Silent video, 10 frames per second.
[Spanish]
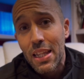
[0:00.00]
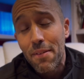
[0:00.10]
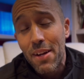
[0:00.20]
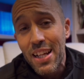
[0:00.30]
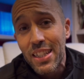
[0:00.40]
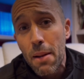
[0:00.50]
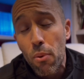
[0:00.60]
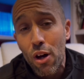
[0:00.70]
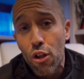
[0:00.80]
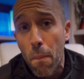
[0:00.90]
deberían ser
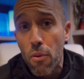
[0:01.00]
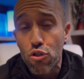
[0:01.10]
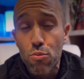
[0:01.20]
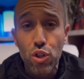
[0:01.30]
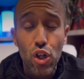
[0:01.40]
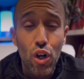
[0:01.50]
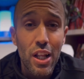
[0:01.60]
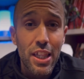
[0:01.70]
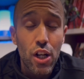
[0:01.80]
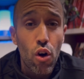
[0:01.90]
empujados por su motor
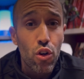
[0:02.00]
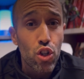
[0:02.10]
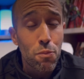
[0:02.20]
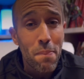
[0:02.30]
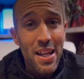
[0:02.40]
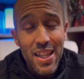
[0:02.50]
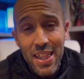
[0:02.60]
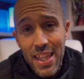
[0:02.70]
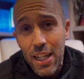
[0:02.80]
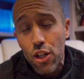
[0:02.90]
eléctrico a unos
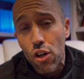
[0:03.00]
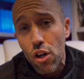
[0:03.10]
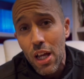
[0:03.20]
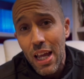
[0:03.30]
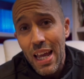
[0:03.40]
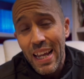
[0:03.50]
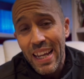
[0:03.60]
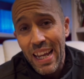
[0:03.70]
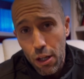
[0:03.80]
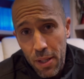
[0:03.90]
25
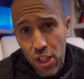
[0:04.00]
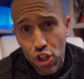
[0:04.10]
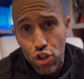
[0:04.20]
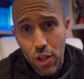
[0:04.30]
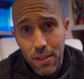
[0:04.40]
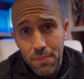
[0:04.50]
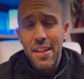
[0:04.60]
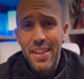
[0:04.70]
kilómetros hora.